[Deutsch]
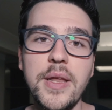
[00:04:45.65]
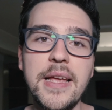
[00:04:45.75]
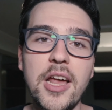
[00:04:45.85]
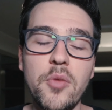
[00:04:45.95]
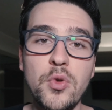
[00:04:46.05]

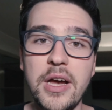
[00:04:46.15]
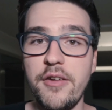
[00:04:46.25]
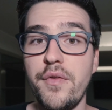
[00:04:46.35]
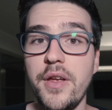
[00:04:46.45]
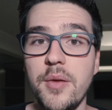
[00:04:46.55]
egal ob du
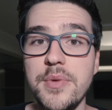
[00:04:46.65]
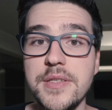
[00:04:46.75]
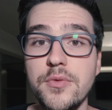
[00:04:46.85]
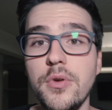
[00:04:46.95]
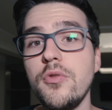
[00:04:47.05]
Anfänger
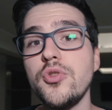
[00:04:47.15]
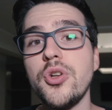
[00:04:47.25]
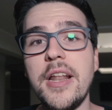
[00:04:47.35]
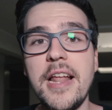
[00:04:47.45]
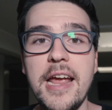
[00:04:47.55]
bist oder du
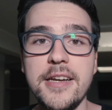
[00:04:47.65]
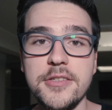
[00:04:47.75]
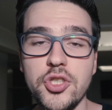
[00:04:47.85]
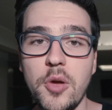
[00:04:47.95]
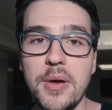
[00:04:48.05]
schon einen
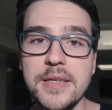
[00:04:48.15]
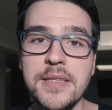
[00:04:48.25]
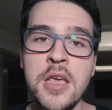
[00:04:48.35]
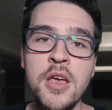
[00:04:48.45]
eigenen Shop hast.